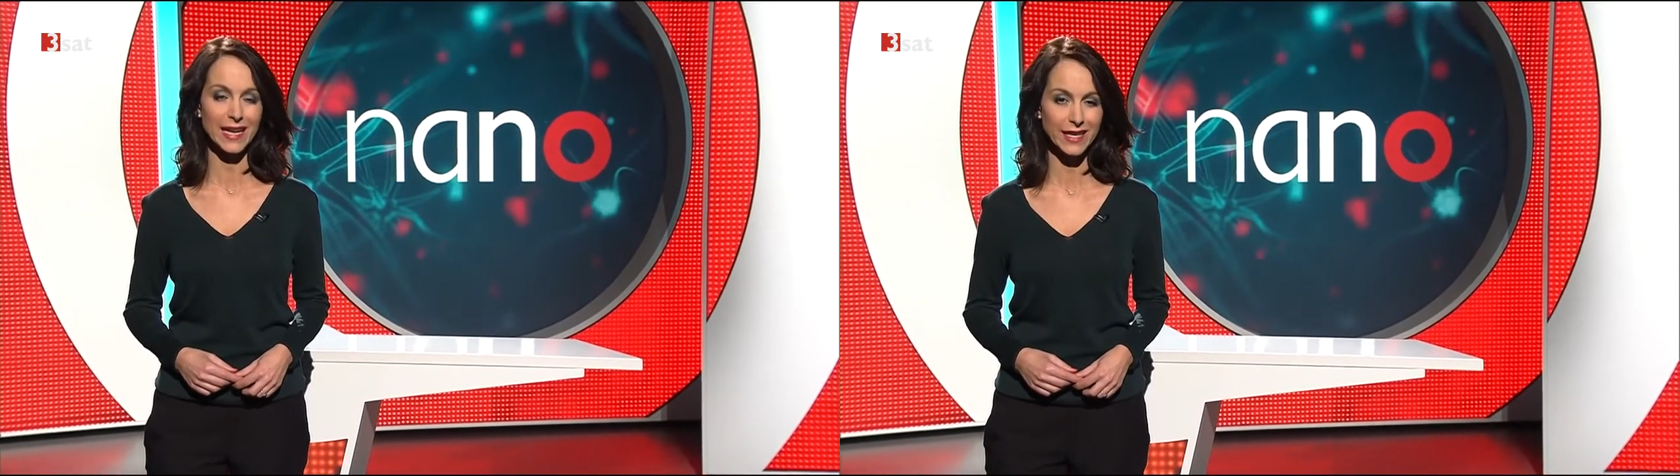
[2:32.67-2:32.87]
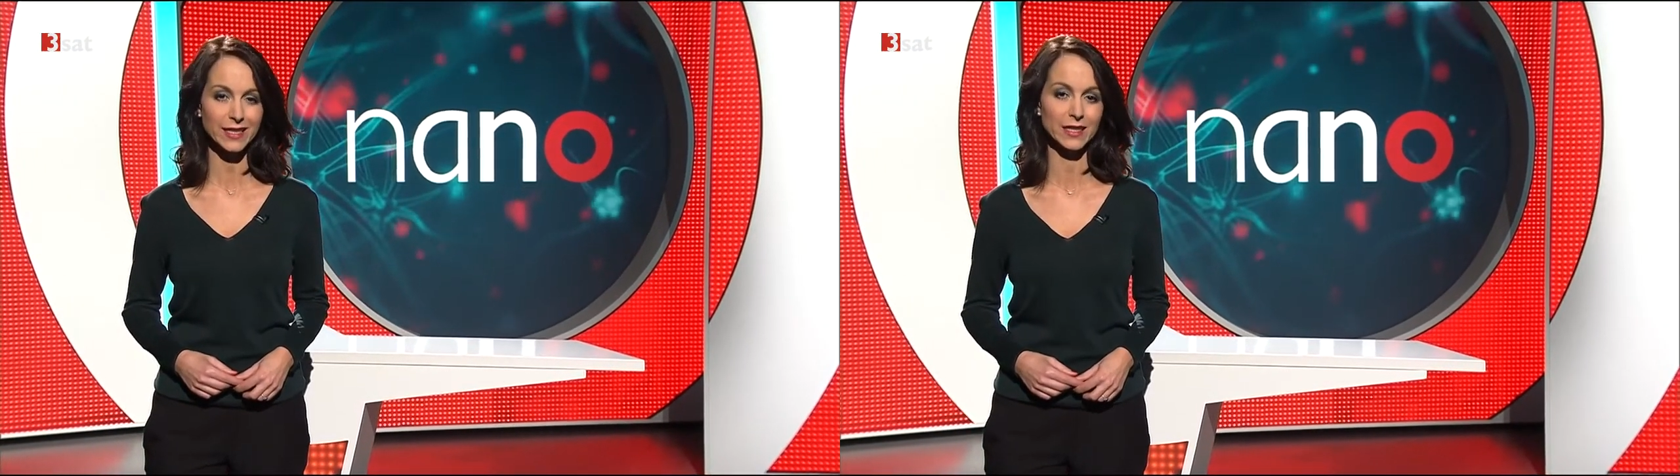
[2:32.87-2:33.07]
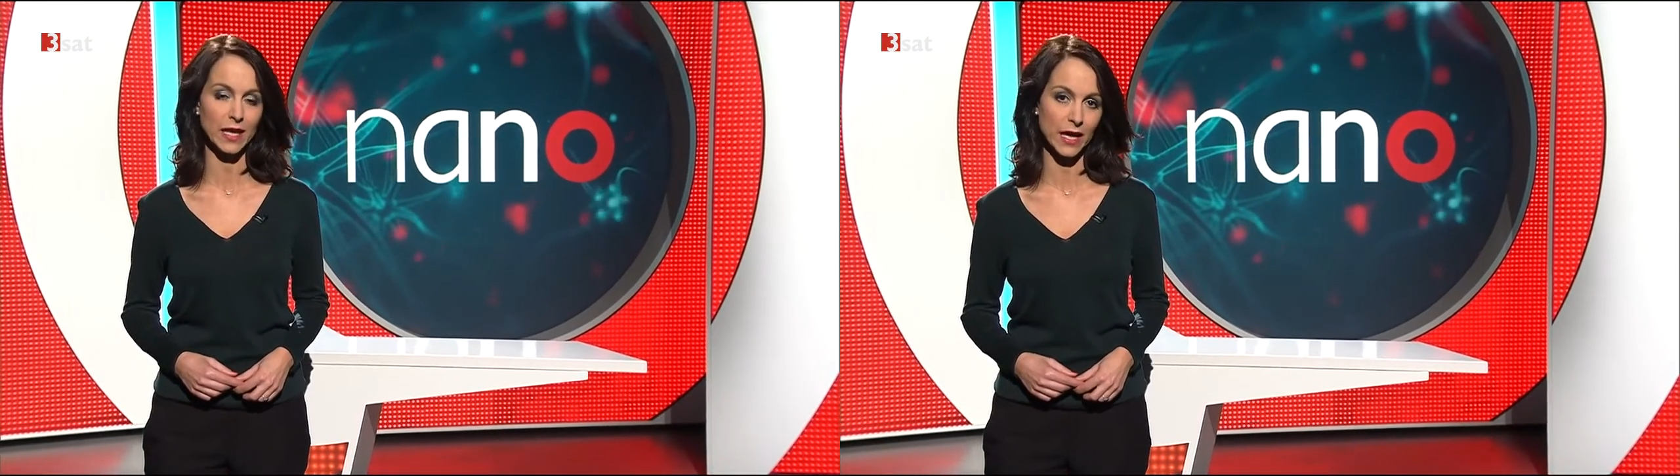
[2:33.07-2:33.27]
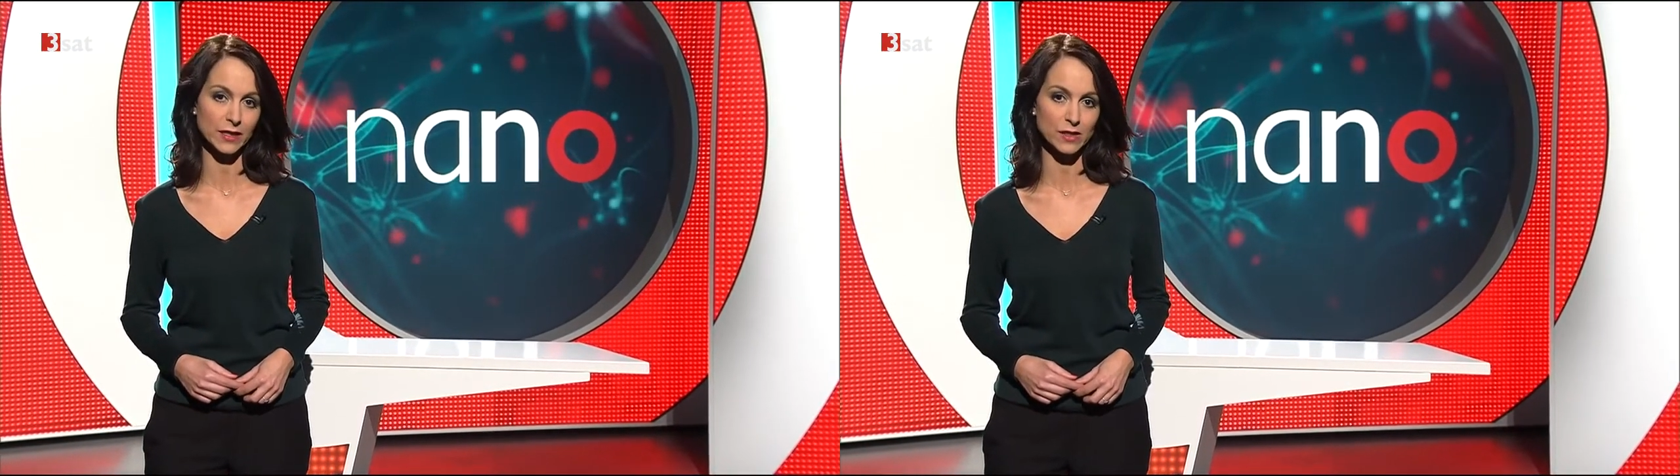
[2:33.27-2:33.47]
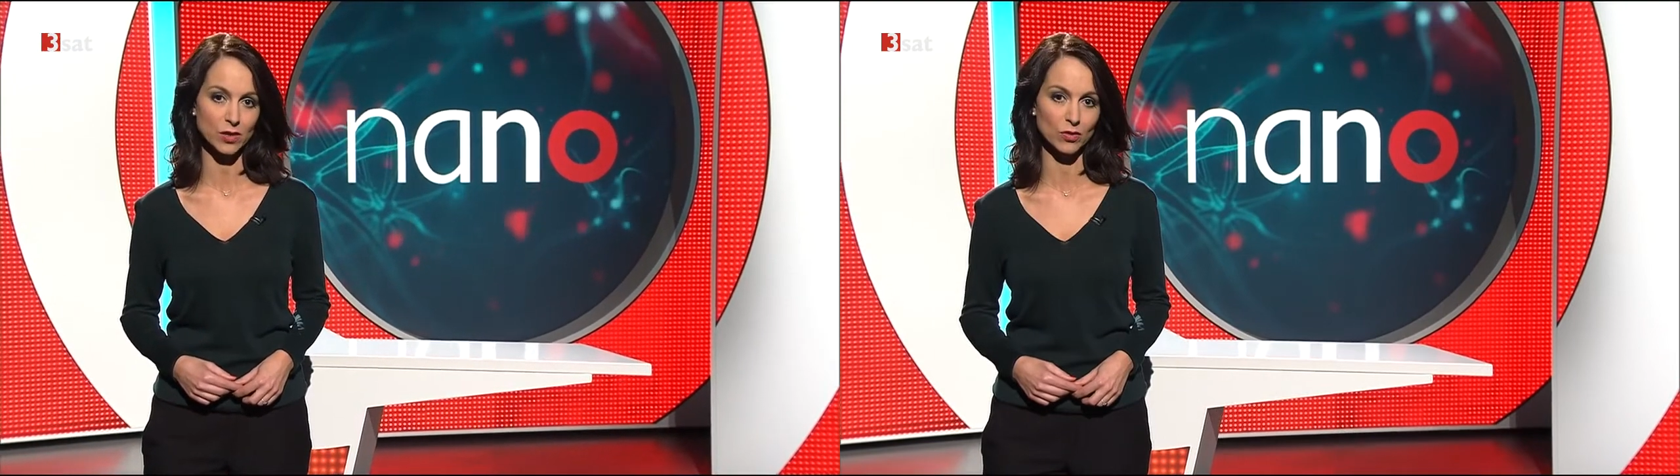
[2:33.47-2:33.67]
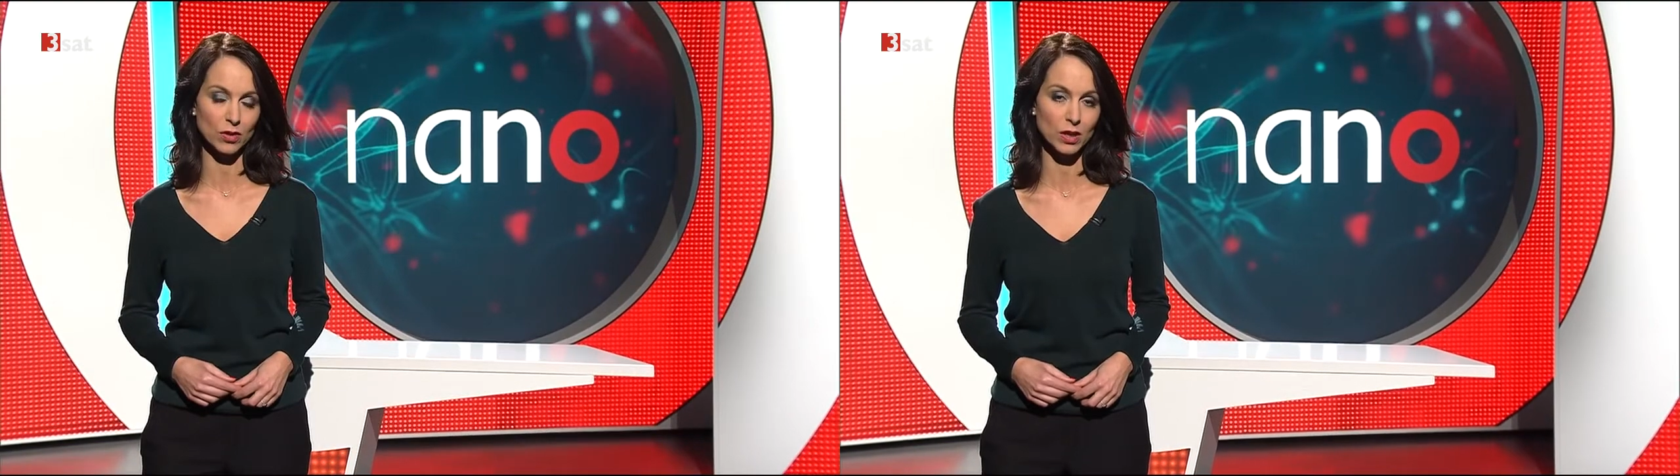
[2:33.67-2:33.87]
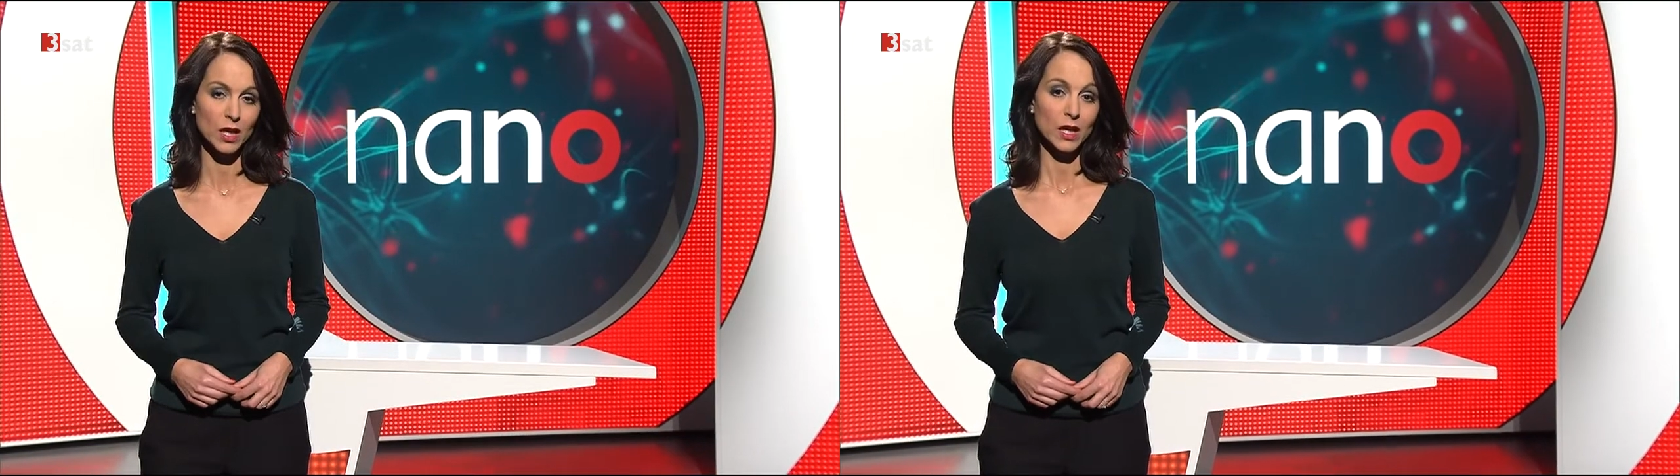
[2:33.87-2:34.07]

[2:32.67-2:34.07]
echten Leidensdruck.